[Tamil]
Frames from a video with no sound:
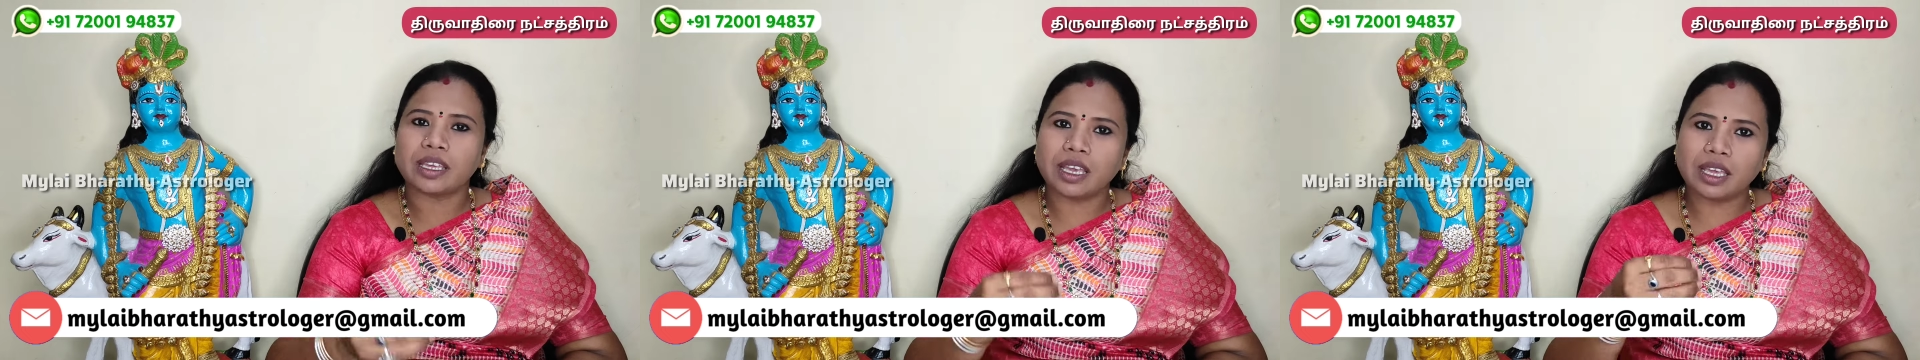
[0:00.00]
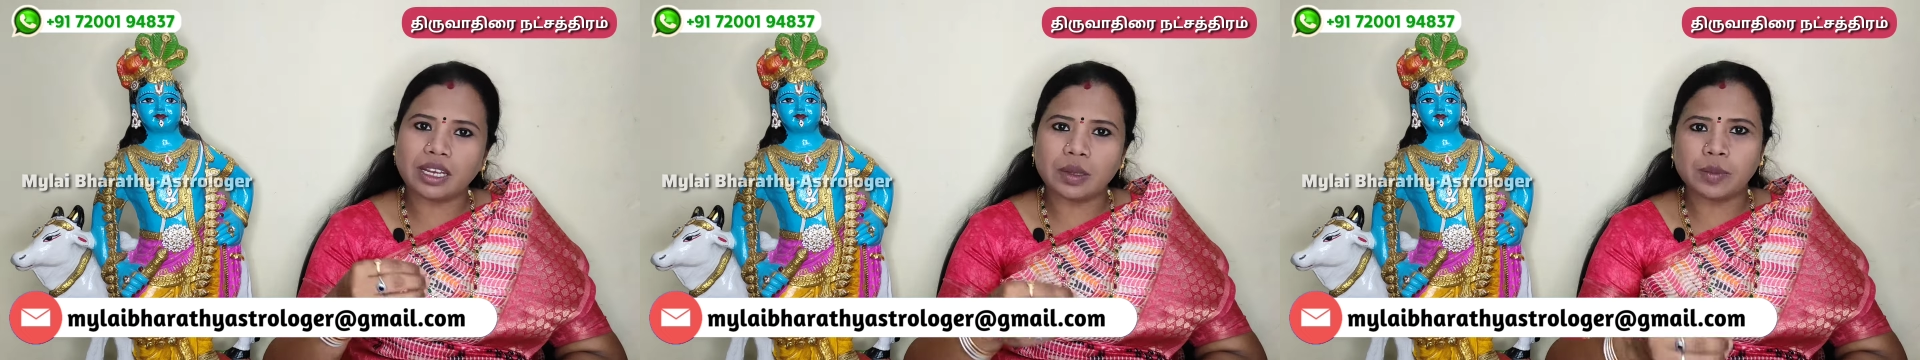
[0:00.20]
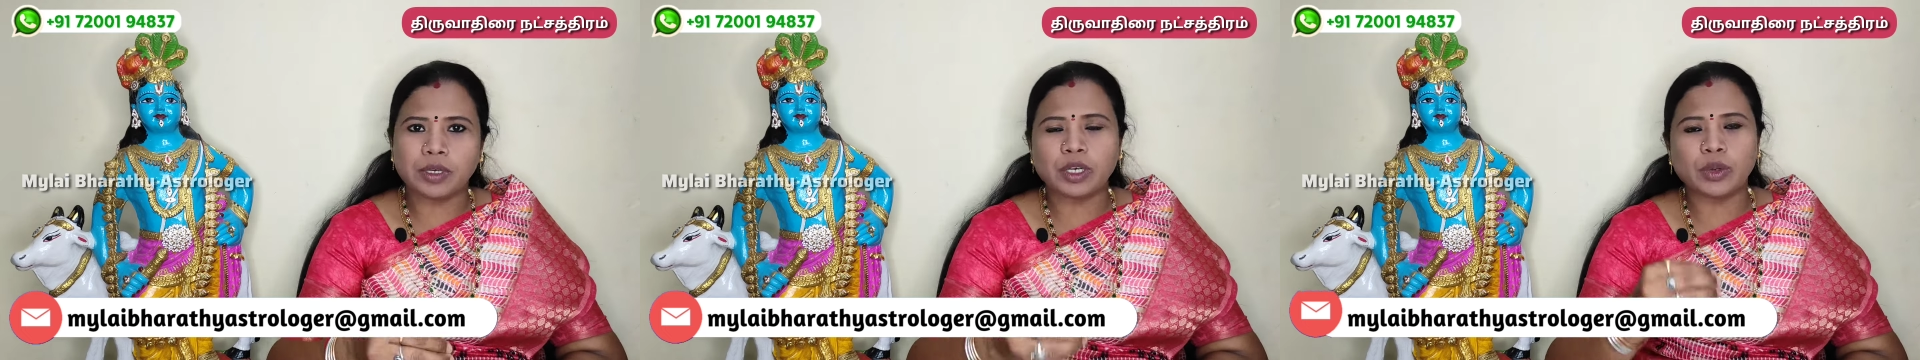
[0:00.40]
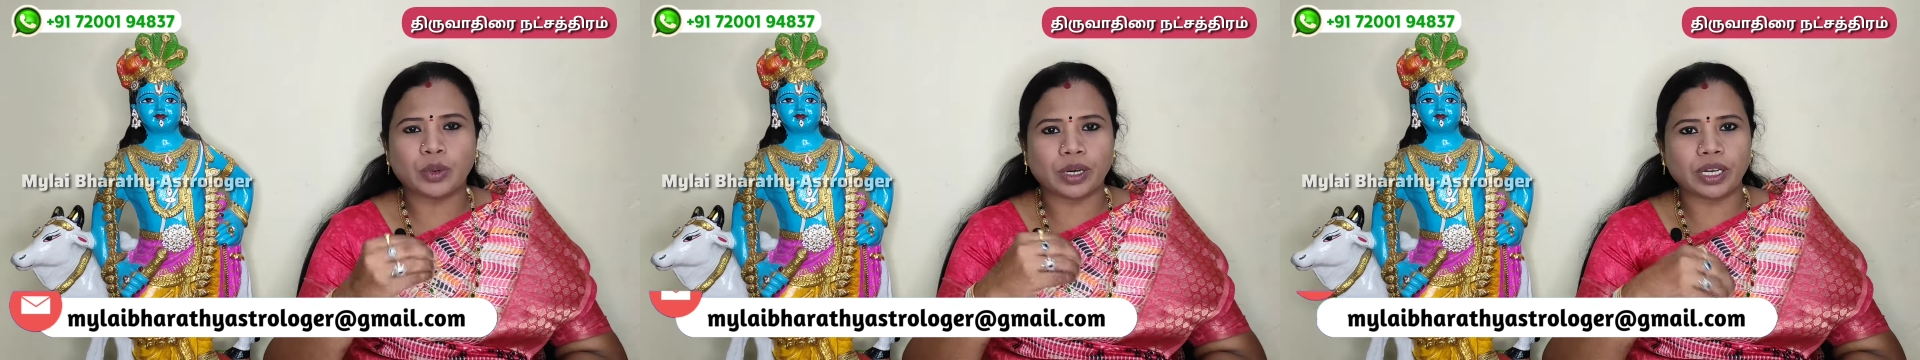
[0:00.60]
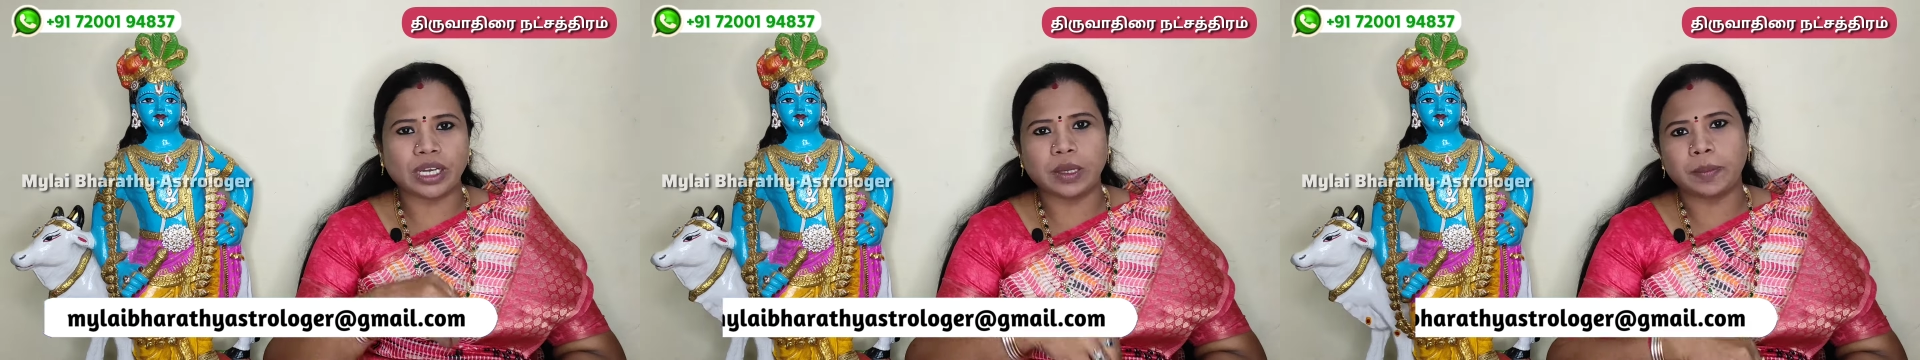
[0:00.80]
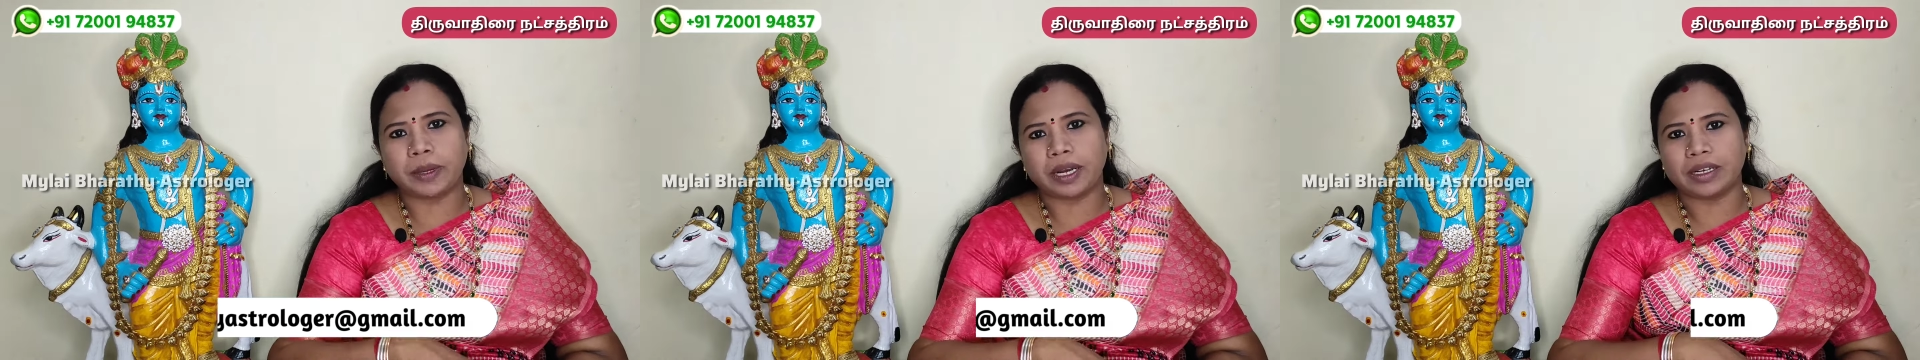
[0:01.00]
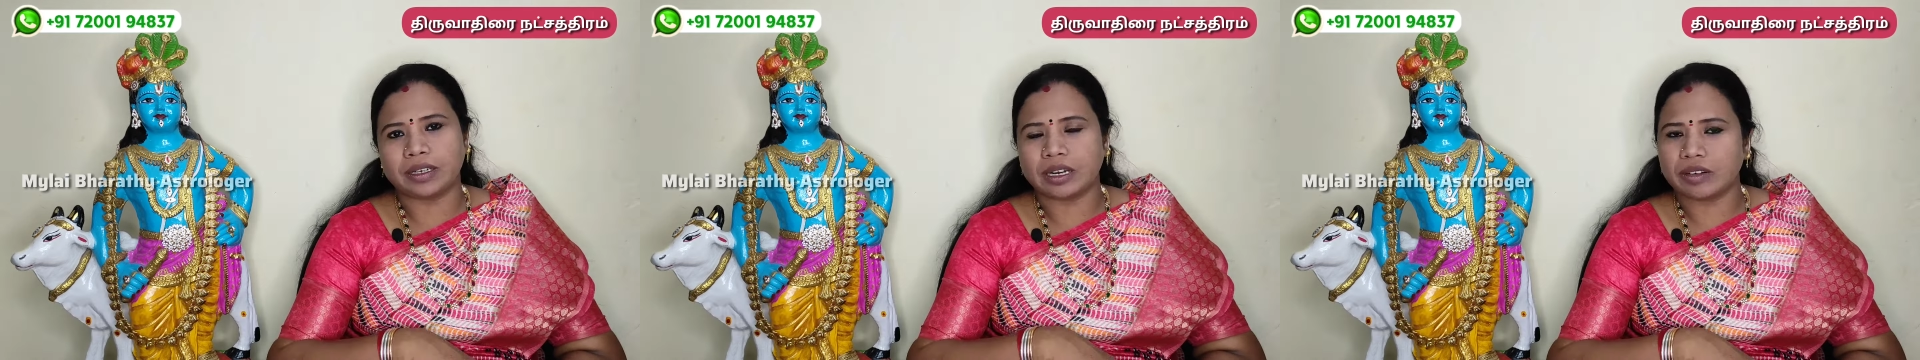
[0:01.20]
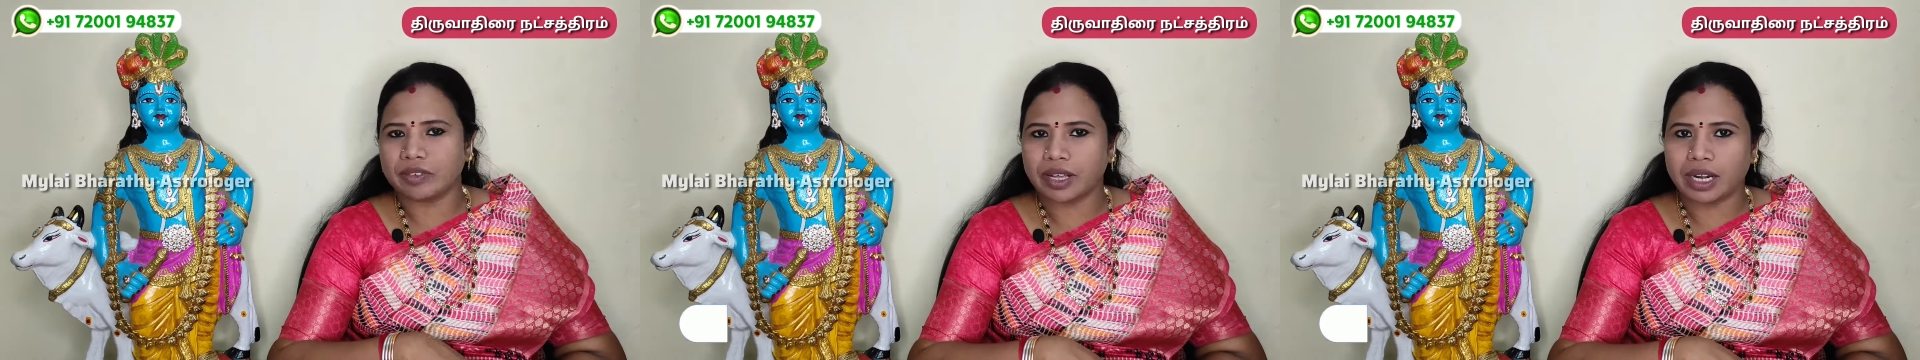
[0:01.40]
ஏன் நமக்கு உடனே பலன்கள்